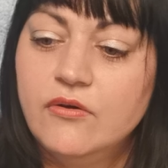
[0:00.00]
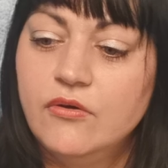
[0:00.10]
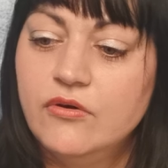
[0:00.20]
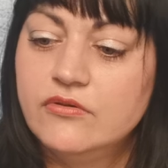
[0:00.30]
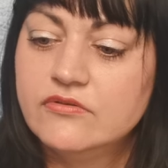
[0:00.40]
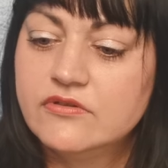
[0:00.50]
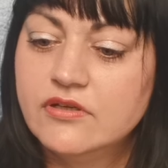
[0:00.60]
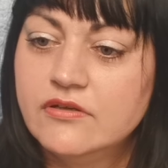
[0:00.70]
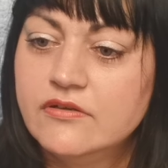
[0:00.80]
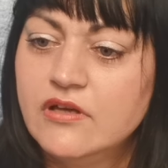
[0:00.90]
und
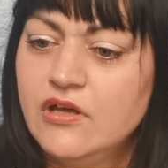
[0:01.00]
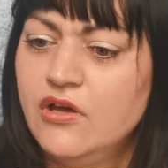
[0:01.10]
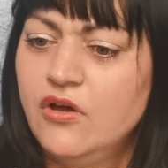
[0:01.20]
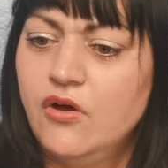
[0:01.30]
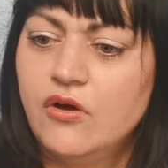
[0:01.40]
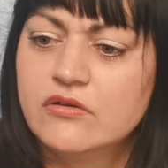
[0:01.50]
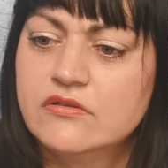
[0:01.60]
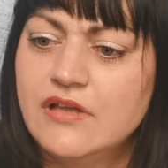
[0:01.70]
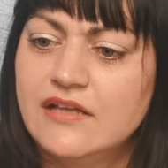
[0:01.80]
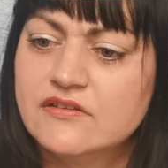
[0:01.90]

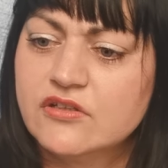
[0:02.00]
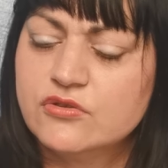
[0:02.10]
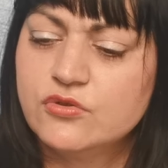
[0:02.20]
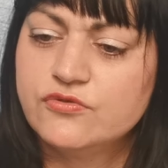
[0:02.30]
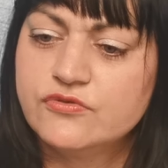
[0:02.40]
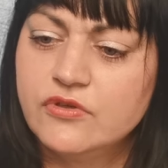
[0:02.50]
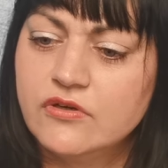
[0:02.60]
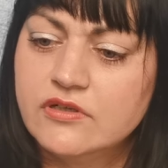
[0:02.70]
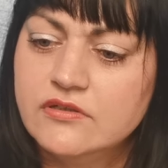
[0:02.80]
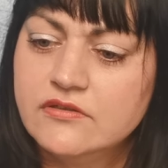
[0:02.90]
irgendein anderer Duft
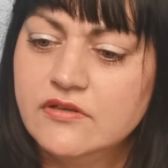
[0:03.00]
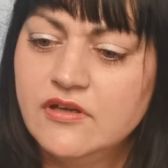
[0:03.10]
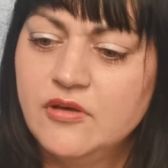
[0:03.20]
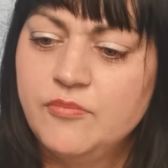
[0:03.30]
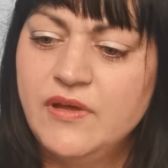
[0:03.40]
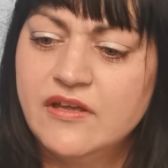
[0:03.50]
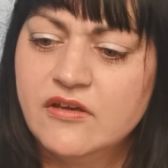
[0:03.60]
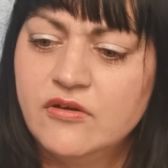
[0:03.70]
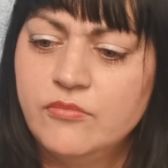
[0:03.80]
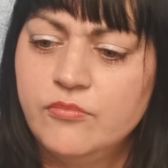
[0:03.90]
noch,
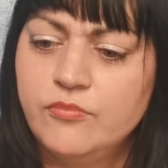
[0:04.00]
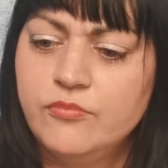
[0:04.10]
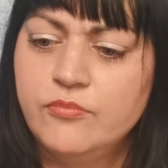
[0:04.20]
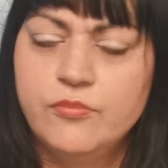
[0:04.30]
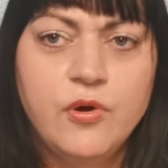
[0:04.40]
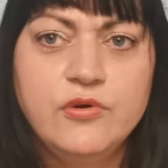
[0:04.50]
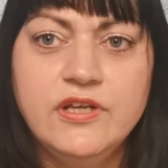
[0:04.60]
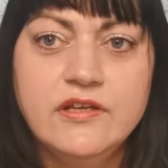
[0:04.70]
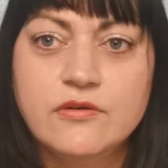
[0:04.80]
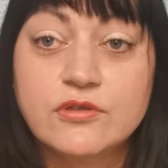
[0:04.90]
Pink
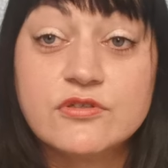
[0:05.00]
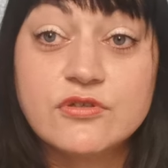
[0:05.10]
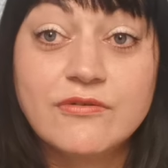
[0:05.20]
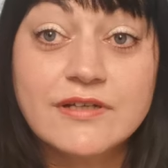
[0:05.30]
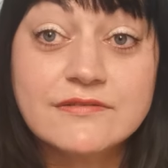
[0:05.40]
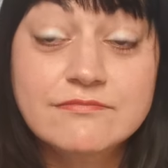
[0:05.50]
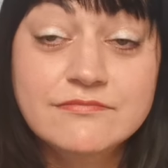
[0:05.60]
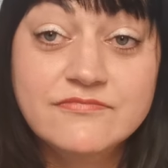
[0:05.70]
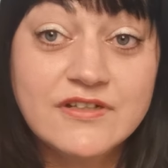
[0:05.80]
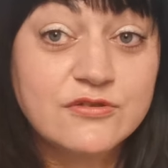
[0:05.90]
Pony oder sowas,
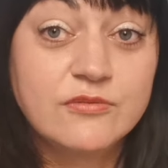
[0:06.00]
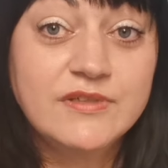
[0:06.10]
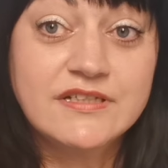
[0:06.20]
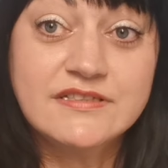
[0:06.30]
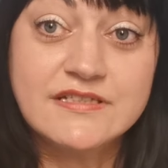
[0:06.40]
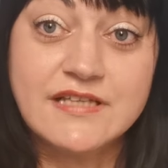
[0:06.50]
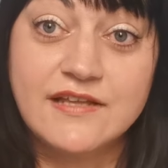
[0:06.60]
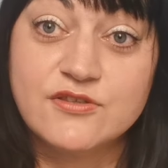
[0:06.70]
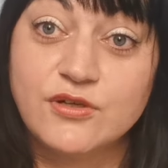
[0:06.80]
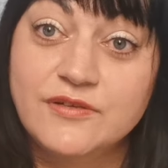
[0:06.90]
hm, was auch immer das jetzt
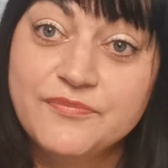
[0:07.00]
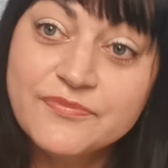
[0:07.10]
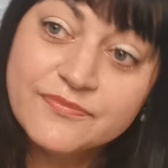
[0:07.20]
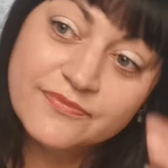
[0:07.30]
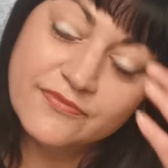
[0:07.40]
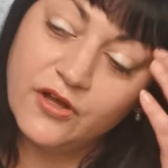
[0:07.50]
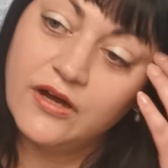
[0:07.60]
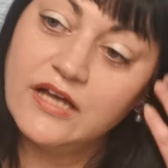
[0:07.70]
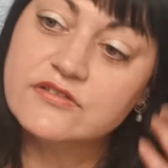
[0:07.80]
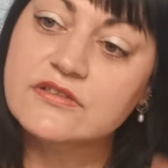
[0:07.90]
sein soll.
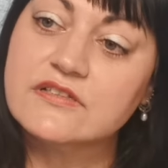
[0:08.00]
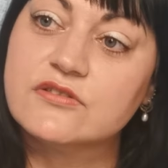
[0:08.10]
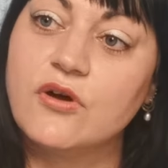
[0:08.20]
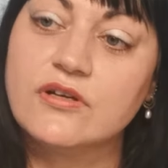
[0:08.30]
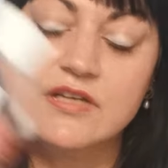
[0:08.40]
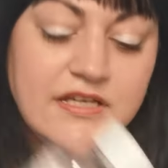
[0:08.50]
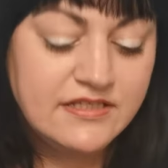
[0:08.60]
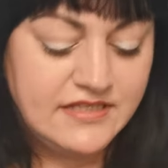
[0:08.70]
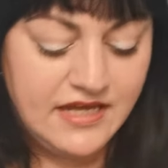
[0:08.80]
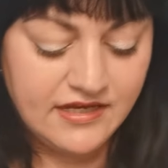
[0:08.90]
No, also das roch
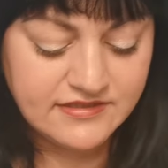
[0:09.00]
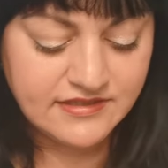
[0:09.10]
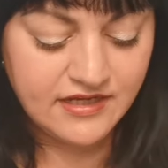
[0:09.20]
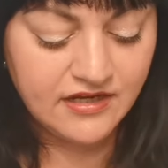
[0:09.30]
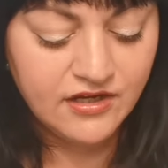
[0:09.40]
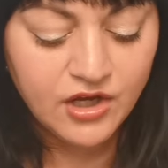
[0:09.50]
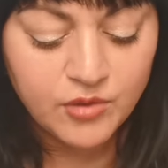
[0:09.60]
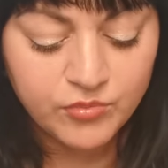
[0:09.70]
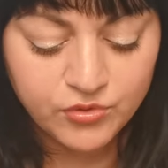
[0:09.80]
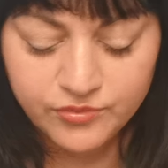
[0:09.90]
sehr, sehr
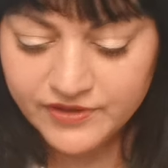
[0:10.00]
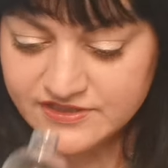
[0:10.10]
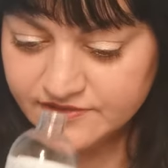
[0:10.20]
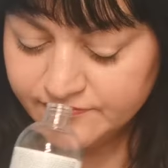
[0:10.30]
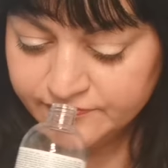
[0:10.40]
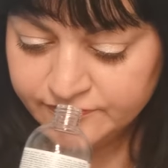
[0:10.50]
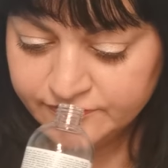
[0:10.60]
blumig.